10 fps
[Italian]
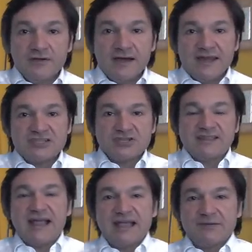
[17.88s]
Adesso
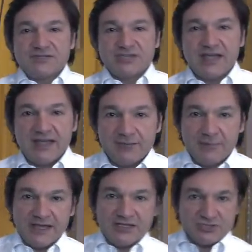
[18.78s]
attacca per cercare il
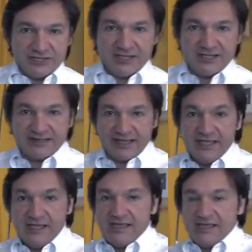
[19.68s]
pareggio, il 3-3.
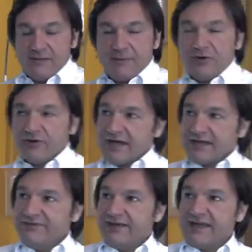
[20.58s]
Il pallone
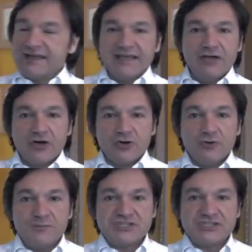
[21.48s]
arriva in area di rigore, lo
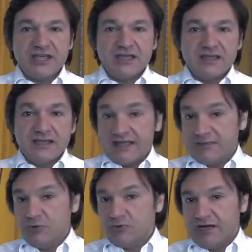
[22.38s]
colpisce Gerd
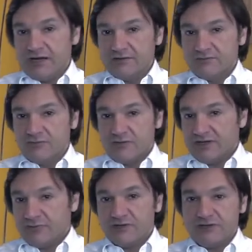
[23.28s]
Müller, una
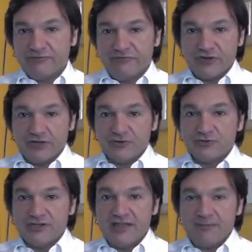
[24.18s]
delle punti più forti di
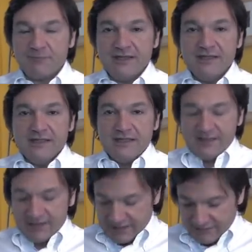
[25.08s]
tutti i tempi.
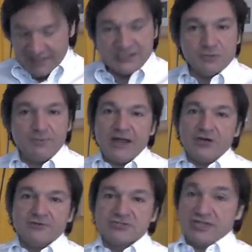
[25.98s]
Rivera è sul
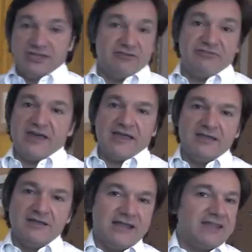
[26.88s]
palo, ce la deve fare,
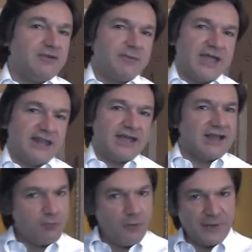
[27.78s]
la deve prendere,
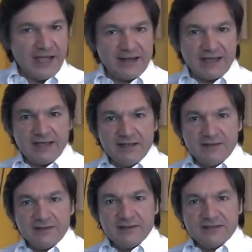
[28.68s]
la può prendere.
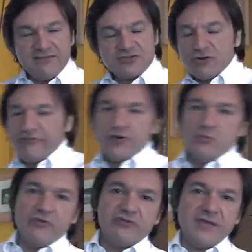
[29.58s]
Deve solo fare un
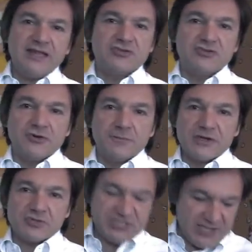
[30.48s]
movimento per
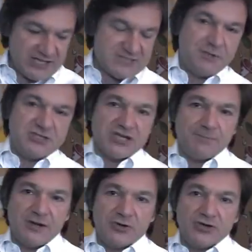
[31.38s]
riuscire a respingere il
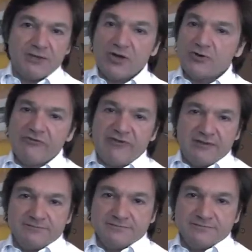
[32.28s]
pallone, ma non lo fa.